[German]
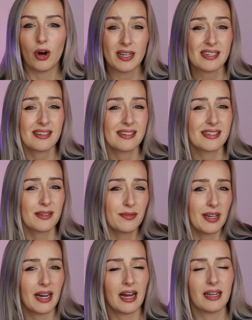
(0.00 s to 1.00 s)
Heute sind
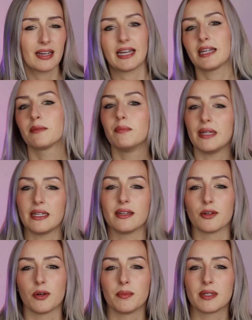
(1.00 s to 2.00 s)
wir ja alle recht
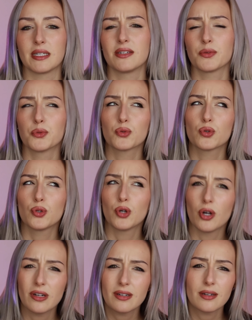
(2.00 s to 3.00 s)
medienkompetent und
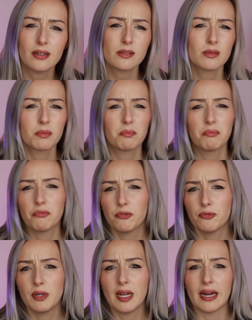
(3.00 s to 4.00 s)
könnten das
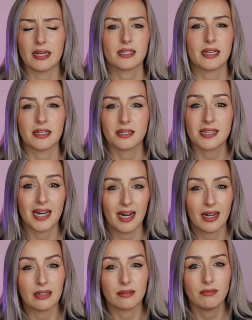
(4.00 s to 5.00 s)
vielleicht
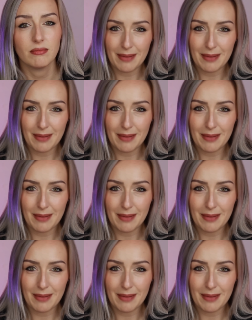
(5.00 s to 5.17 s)
enttarnen.